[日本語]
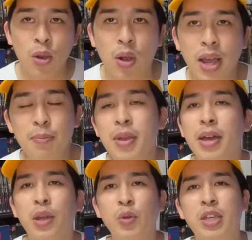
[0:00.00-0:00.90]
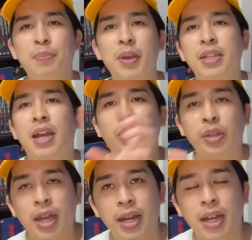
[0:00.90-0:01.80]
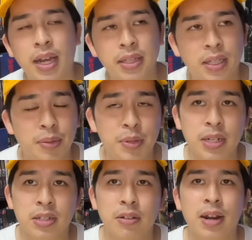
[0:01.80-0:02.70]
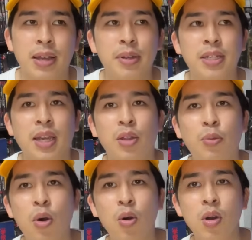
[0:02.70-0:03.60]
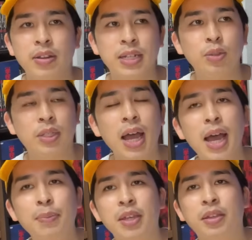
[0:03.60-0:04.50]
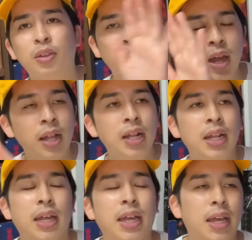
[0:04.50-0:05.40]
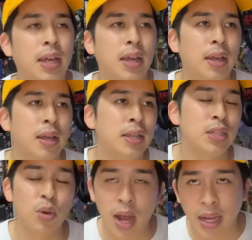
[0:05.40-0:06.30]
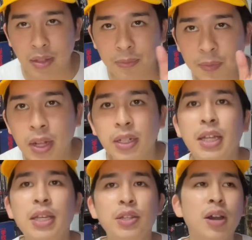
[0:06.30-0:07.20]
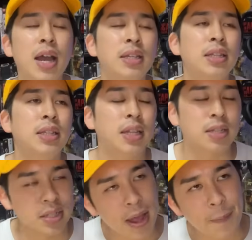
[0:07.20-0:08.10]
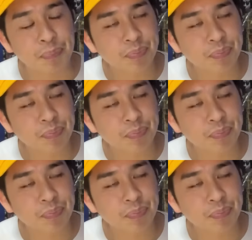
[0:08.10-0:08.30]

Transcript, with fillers: コカインベアでウィキペディアのね、あれが入っててめちゃくちゃ笑いましたけども、今回はちゃんとダービンのね、えー、引用が入ってる。で、引用が入ってですね、